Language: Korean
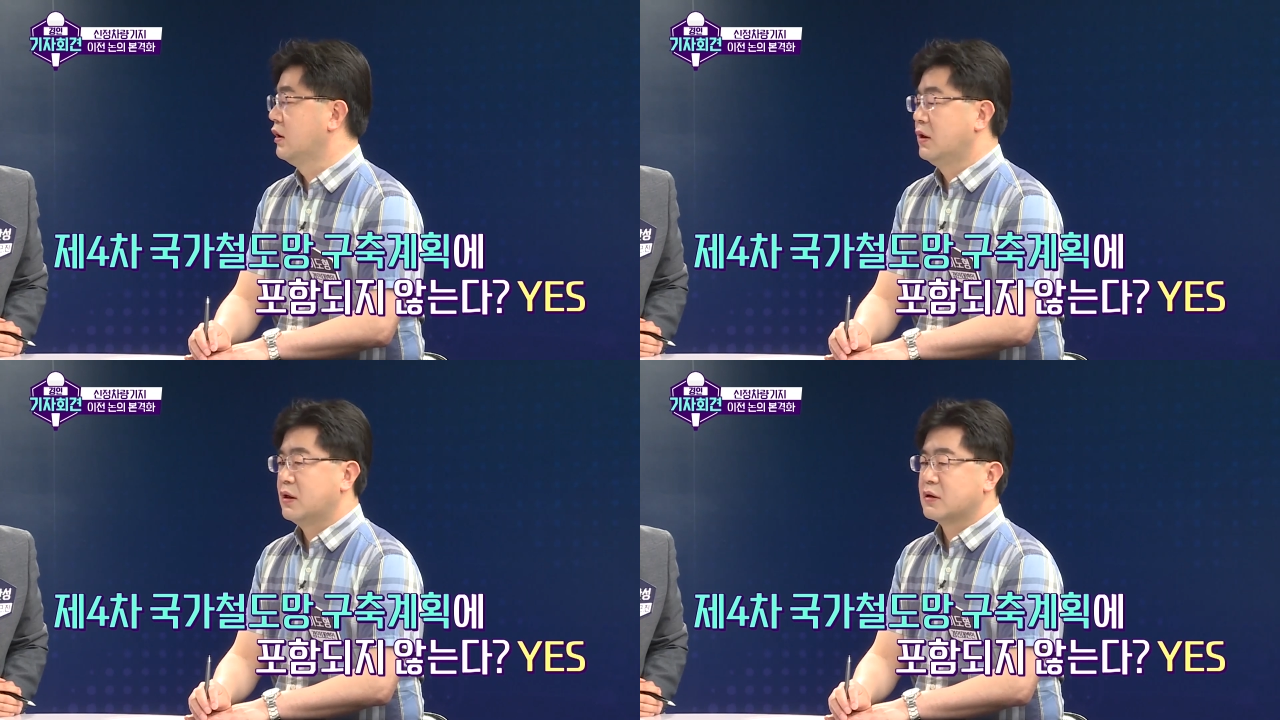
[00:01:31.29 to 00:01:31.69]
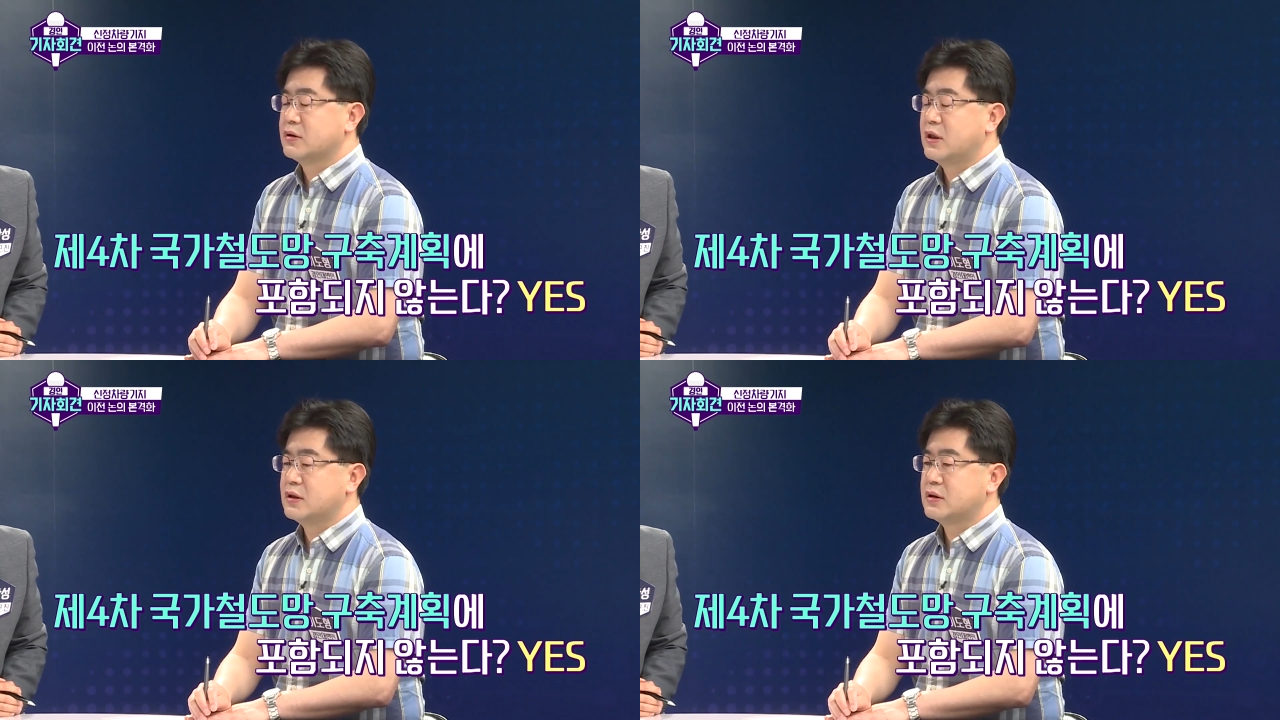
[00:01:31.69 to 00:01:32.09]
예.
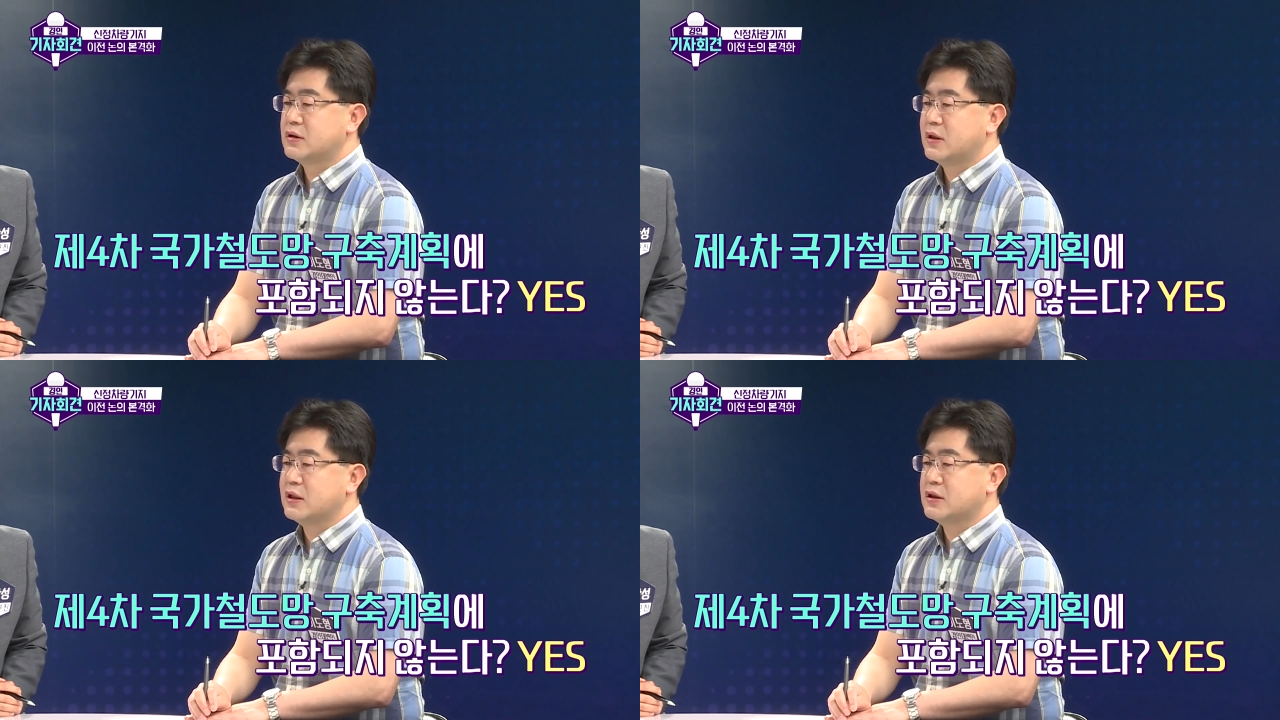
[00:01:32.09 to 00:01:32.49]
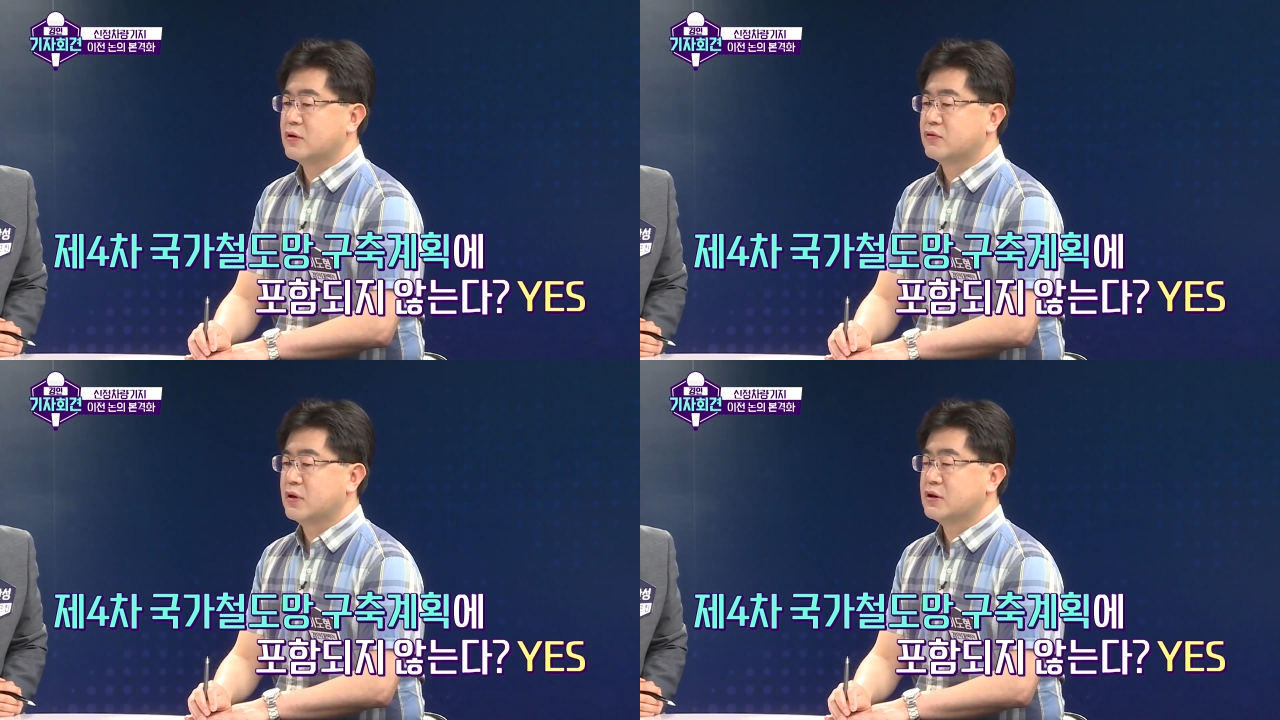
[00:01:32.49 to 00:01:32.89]
그제
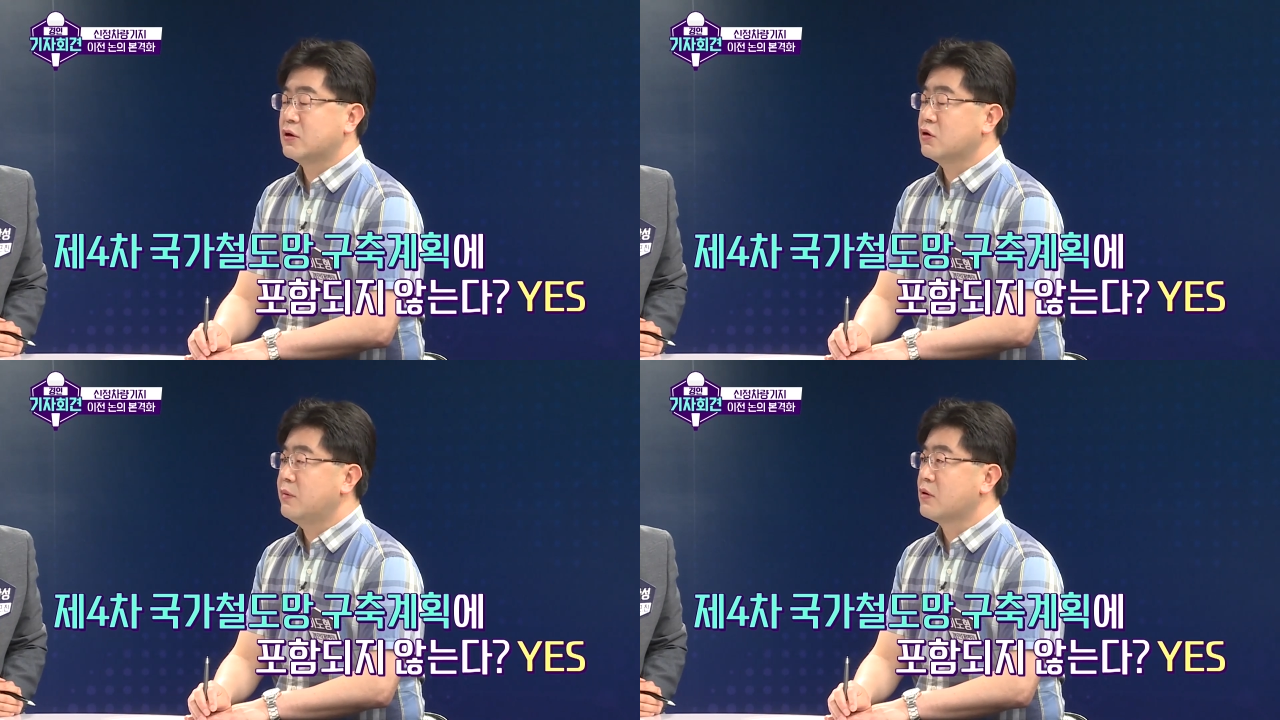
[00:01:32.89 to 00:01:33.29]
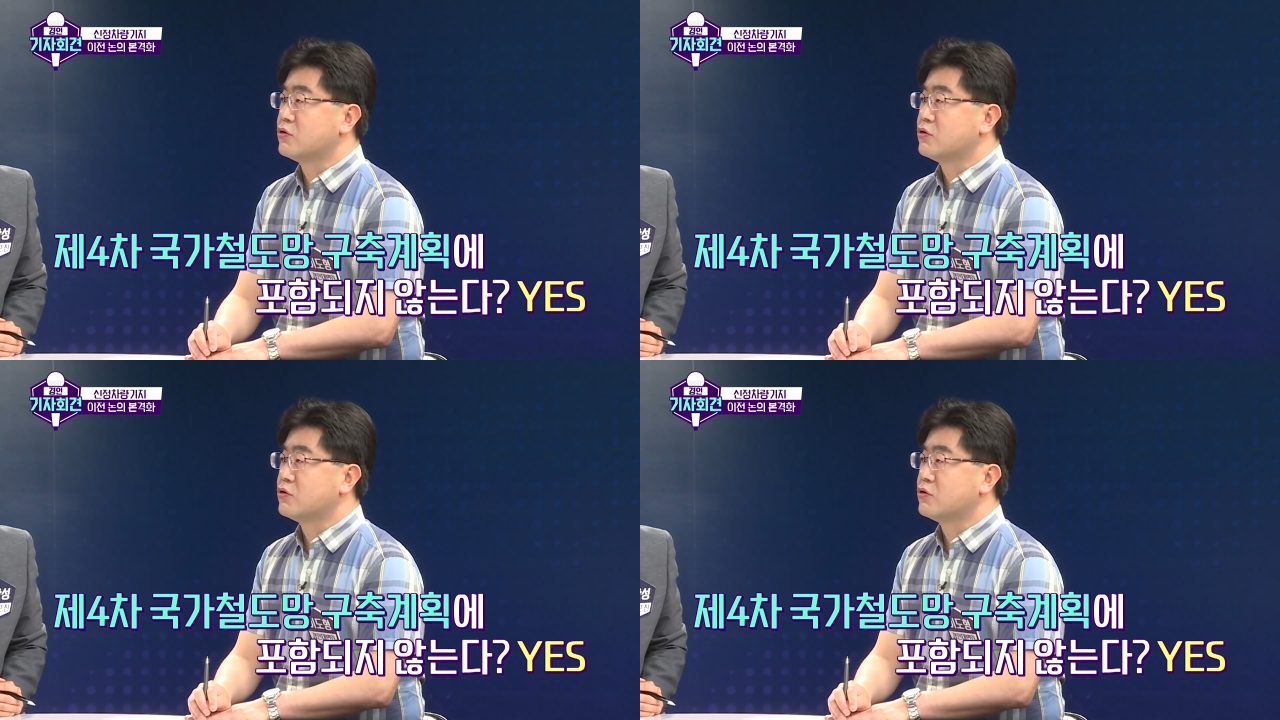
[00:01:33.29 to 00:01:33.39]
4차 국가 철도망